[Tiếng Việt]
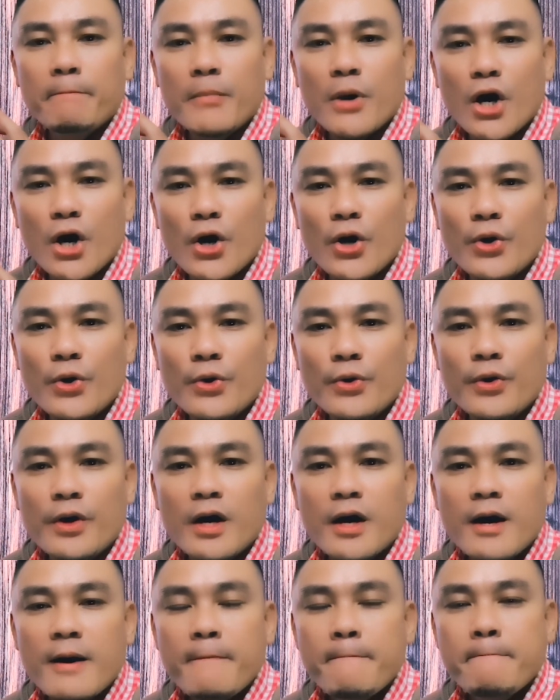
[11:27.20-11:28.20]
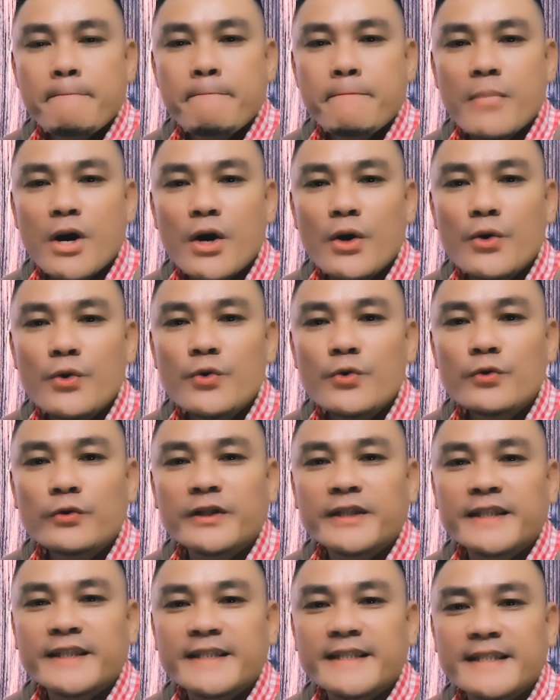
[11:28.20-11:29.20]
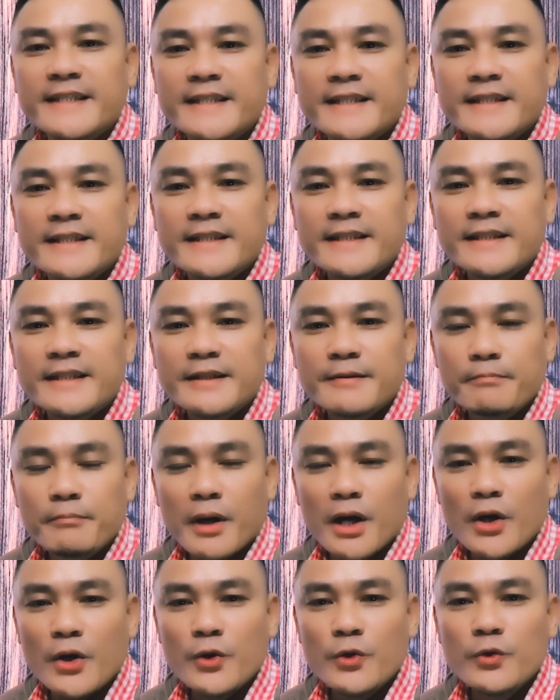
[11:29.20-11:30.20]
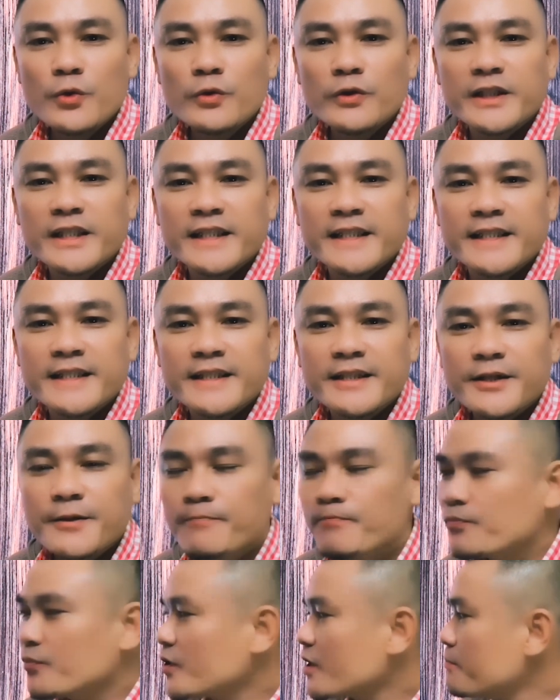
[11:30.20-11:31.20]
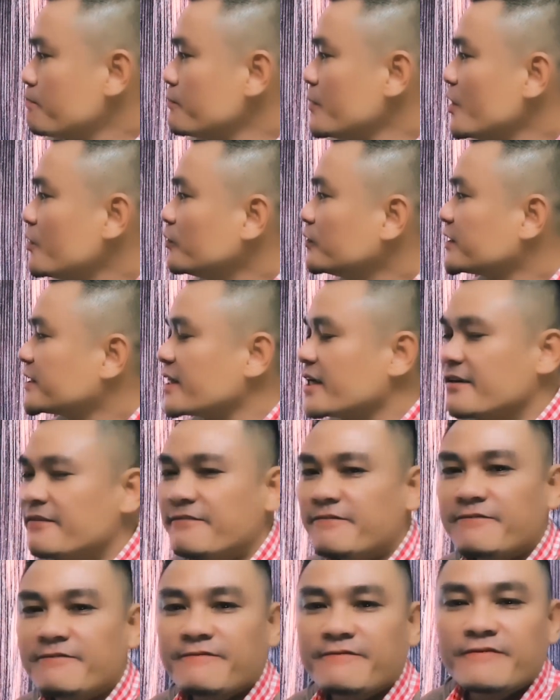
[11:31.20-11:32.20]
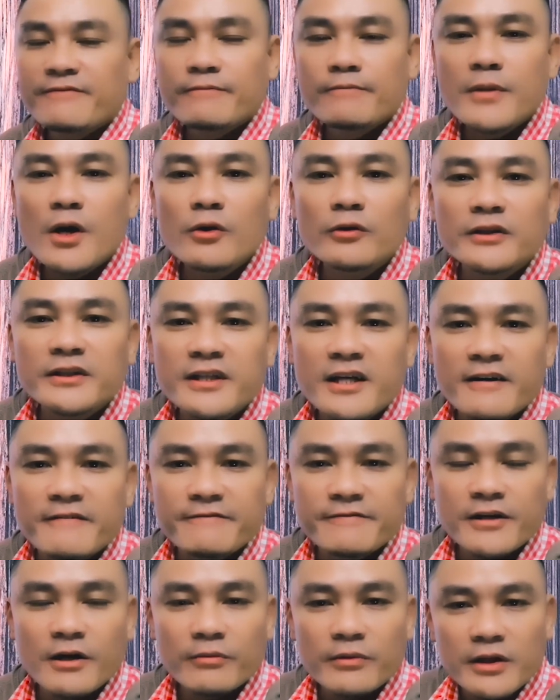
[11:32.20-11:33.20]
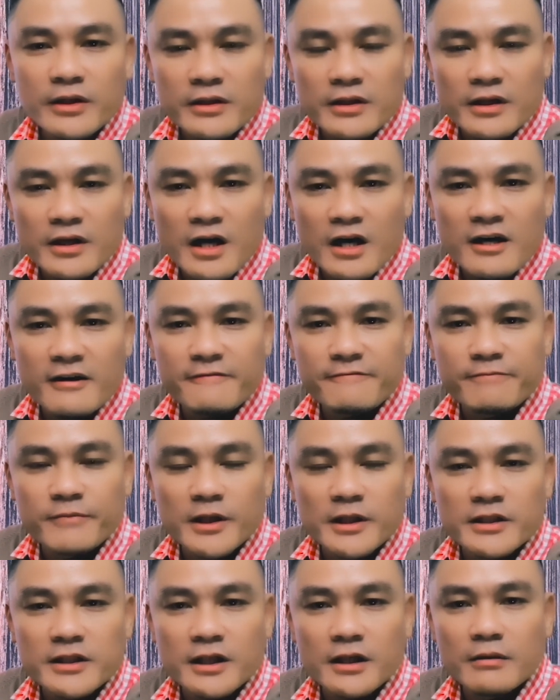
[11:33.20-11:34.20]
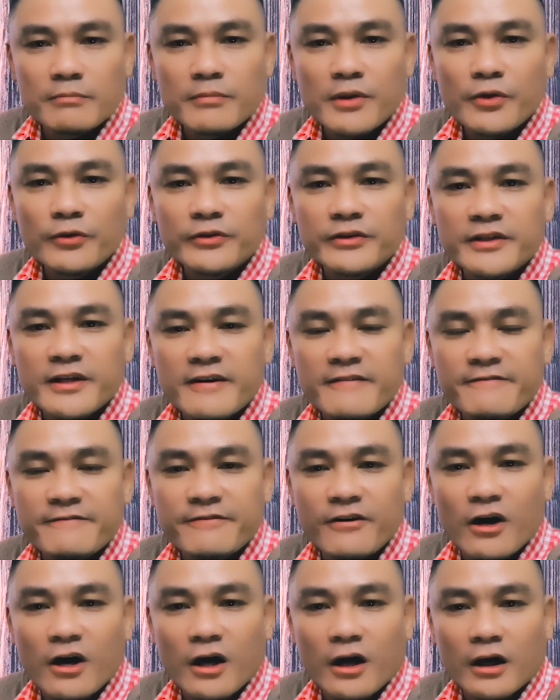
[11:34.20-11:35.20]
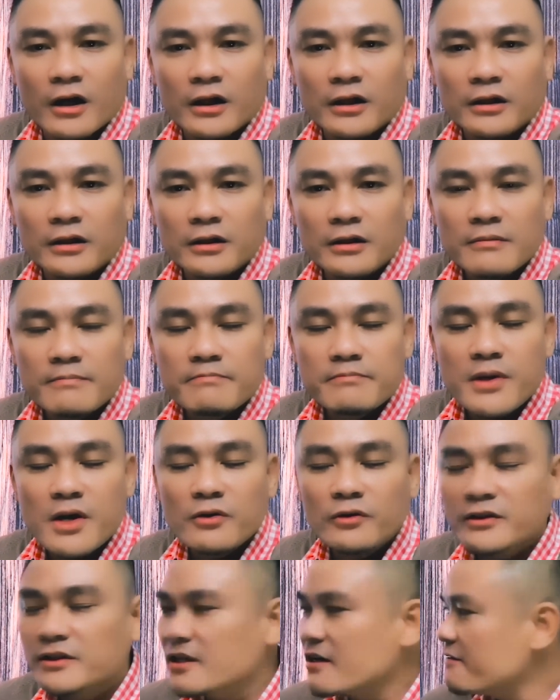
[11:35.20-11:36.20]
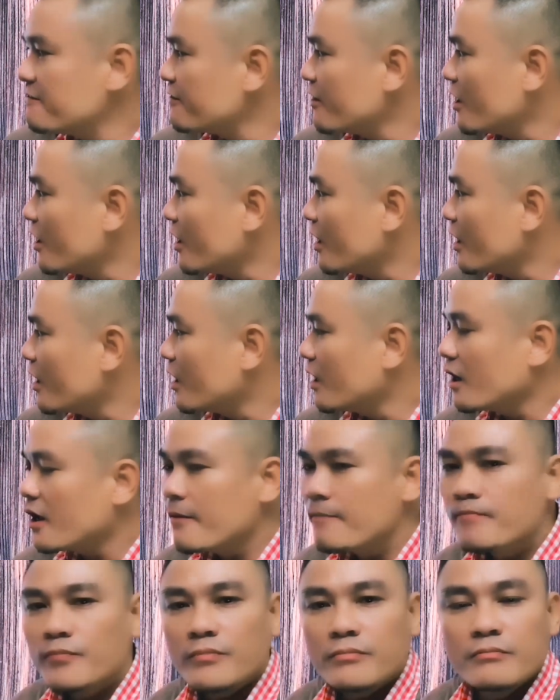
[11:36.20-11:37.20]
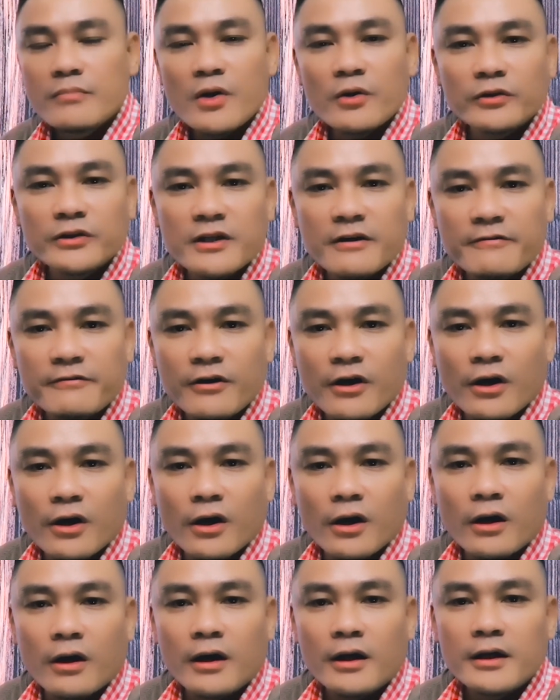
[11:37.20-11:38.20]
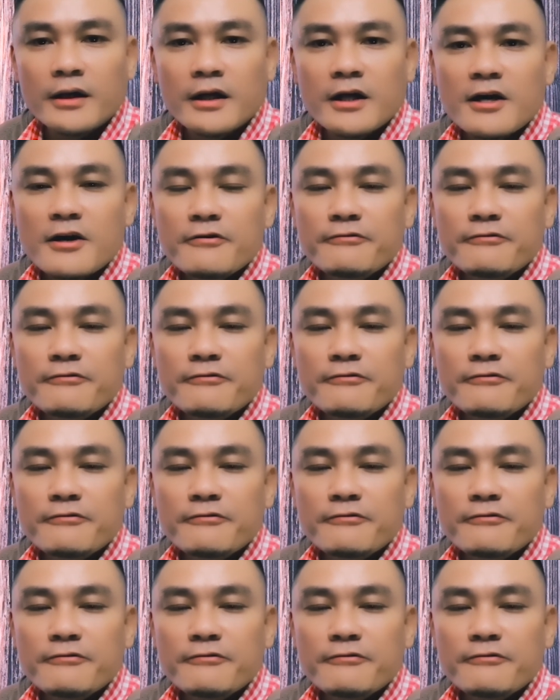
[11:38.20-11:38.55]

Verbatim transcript: Mo. Most. Most. Most of. Most of giống như chữ of bên trên. Most of all. Most of all. Most of all.